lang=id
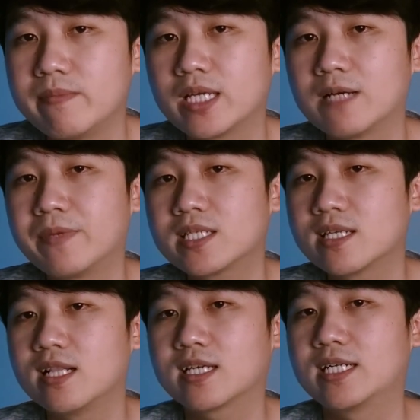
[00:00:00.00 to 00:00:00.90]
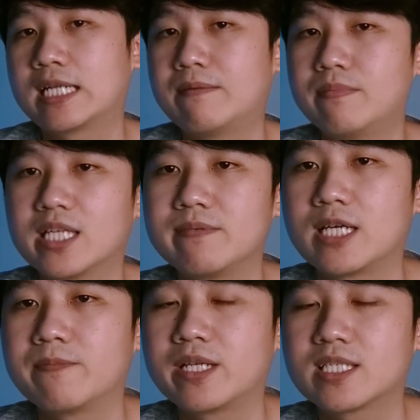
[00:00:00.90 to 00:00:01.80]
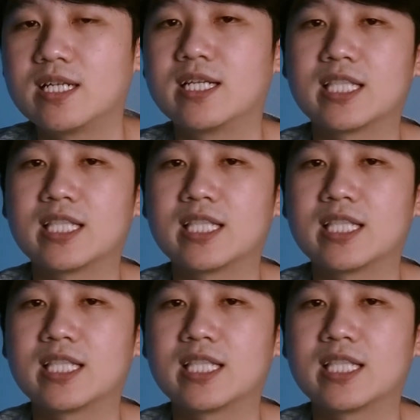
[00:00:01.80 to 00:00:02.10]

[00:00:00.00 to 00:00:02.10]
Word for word: megapiksel ke 16 megapiksel.